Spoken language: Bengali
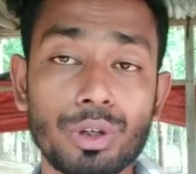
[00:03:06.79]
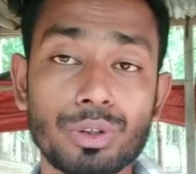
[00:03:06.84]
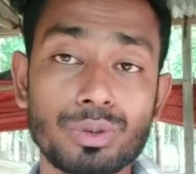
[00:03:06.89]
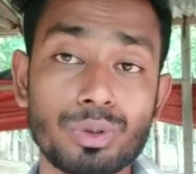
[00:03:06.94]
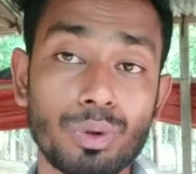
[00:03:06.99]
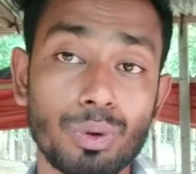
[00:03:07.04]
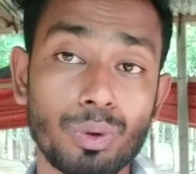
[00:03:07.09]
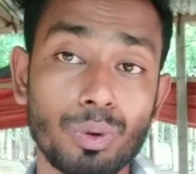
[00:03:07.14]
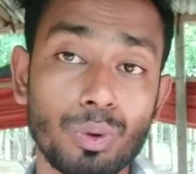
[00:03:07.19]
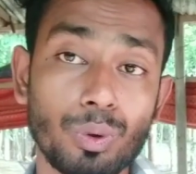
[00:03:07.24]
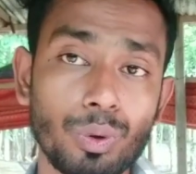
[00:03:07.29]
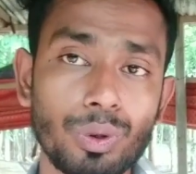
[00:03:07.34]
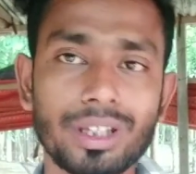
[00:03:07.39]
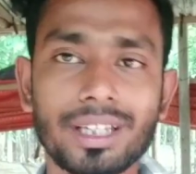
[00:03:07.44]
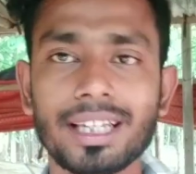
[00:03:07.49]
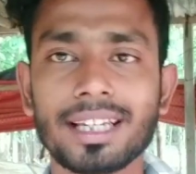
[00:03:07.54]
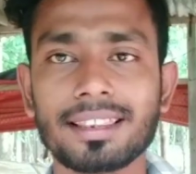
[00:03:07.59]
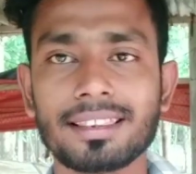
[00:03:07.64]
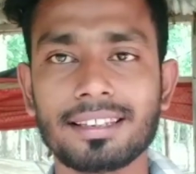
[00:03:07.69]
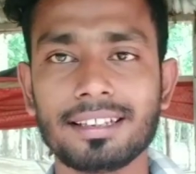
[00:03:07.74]
সো ওই
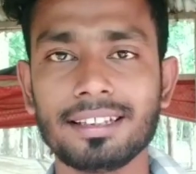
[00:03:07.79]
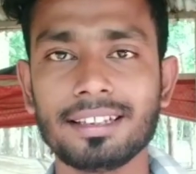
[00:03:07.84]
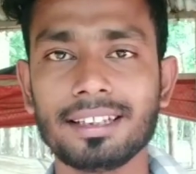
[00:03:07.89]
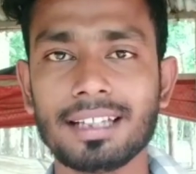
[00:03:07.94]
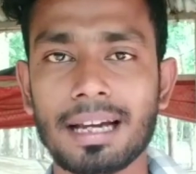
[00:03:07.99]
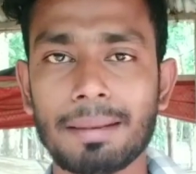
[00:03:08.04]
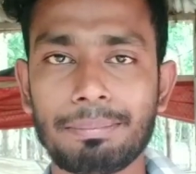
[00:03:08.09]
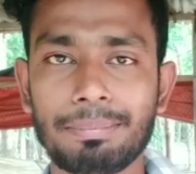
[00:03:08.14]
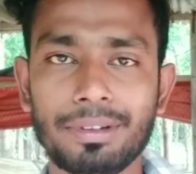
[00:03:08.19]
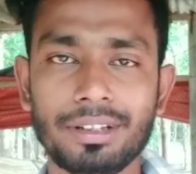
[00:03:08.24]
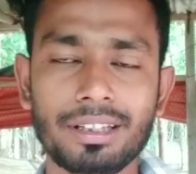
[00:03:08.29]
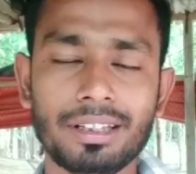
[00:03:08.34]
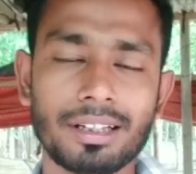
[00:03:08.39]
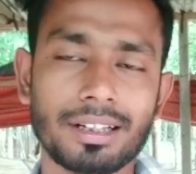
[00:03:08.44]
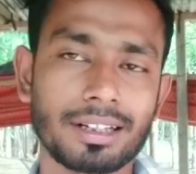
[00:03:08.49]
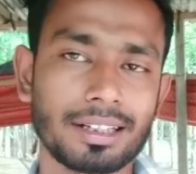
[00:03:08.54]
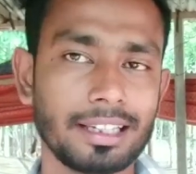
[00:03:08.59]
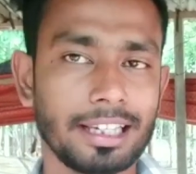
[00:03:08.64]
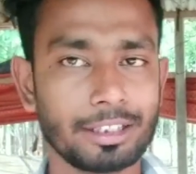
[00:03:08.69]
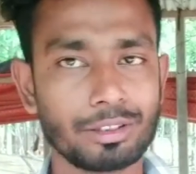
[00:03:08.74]
ক্ষেত্রে আপনি
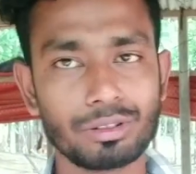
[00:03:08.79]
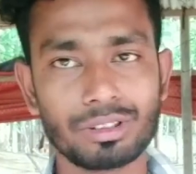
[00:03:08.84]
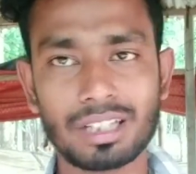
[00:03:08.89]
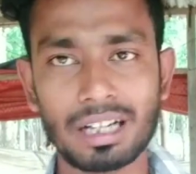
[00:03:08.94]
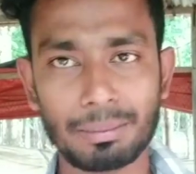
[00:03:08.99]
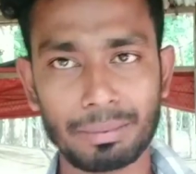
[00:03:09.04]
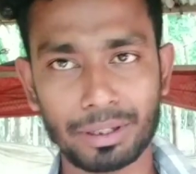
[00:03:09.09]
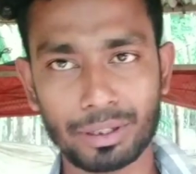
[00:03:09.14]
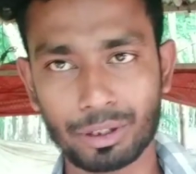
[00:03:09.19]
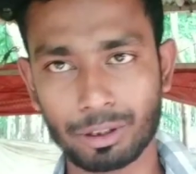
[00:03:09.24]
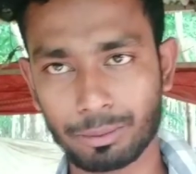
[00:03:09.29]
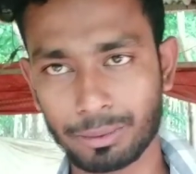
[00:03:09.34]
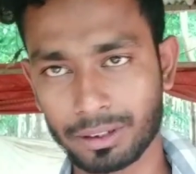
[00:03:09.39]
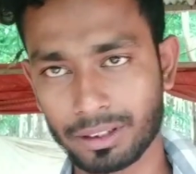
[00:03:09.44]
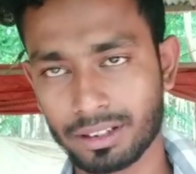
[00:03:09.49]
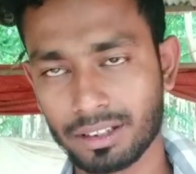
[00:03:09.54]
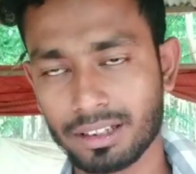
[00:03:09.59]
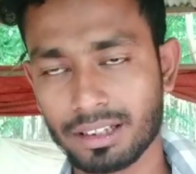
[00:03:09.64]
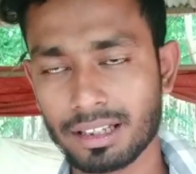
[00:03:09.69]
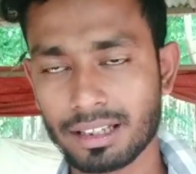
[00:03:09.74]
একজন খামারি হবেন
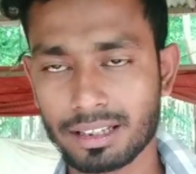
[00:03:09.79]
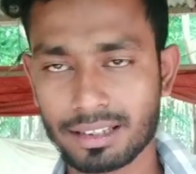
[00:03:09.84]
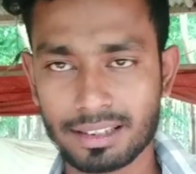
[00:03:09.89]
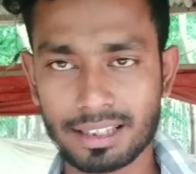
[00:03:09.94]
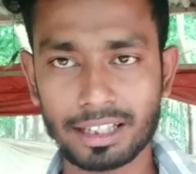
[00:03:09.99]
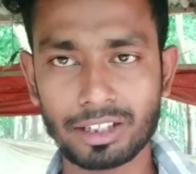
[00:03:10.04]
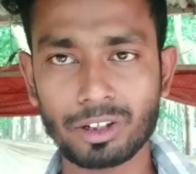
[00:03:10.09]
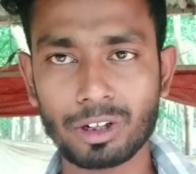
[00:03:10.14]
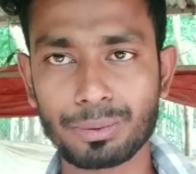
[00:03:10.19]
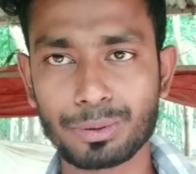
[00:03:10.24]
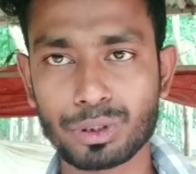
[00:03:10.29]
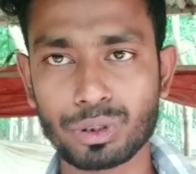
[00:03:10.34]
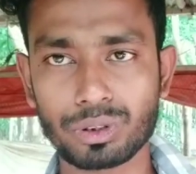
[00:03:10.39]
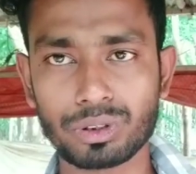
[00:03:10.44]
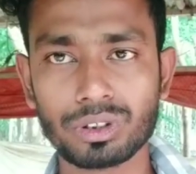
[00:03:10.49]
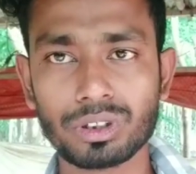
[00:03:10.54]
সেকেন্ড অপশন